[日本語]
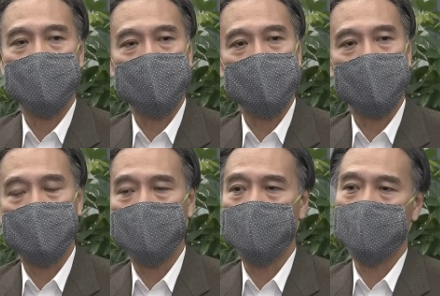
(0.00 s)
民に
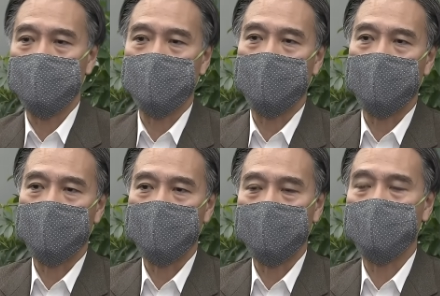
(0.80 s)
伝える努力
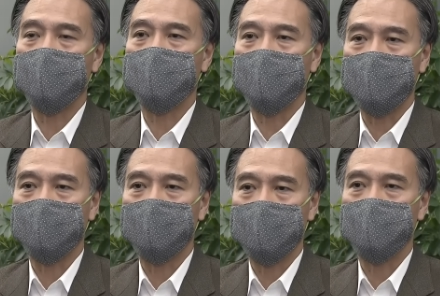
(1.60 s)
はしていただきたい
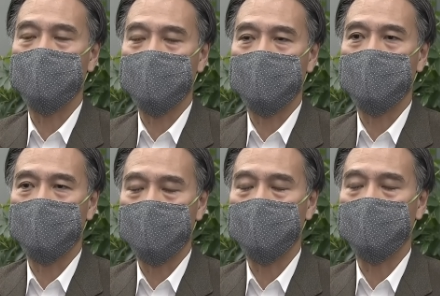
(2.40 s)
というふう
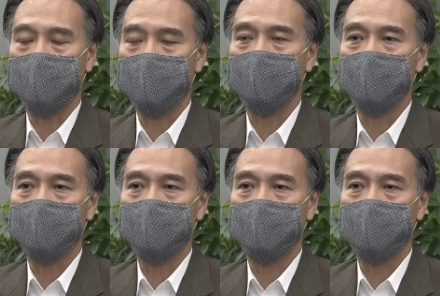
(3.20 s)
に思っています。